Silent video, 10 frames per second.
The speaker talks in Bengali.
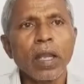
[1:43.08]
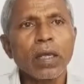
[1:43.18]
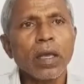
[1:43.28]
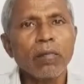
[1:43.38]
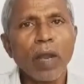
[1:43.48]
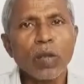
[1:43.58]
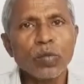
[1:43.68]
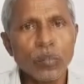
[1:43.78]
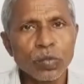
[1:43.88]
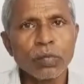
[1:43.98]
এলাকার
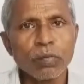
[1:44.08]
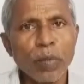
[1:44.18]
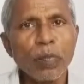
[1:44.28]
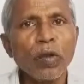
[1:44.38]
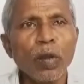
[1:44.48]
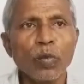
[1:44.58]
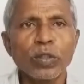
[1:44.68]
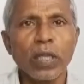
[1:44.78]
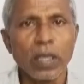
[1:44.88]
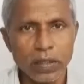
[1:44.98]
মানুষ বিপন্ন
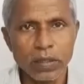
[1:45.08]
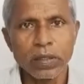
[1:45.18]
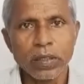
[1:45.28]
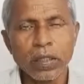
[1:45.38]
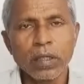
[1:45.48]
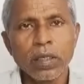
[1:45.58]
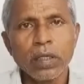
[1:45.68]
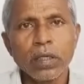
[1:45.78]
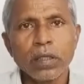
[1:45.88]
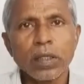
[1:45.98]
অবস্থায় আছে
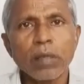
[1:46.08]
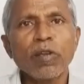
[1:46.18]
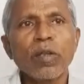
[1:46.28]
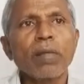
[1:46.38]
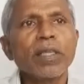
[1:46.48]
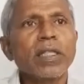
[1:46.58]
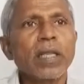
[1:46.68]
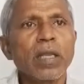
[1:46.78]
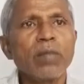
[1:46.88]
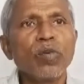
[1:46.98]
যেমন আমাদের
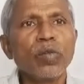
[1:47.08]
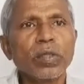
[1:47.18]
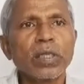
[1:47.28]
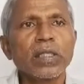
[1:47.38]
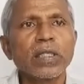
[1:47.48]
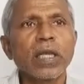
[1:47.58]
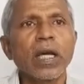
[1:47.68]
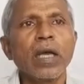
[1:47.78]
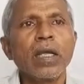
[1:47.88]
এই মুহূর্তে যেটা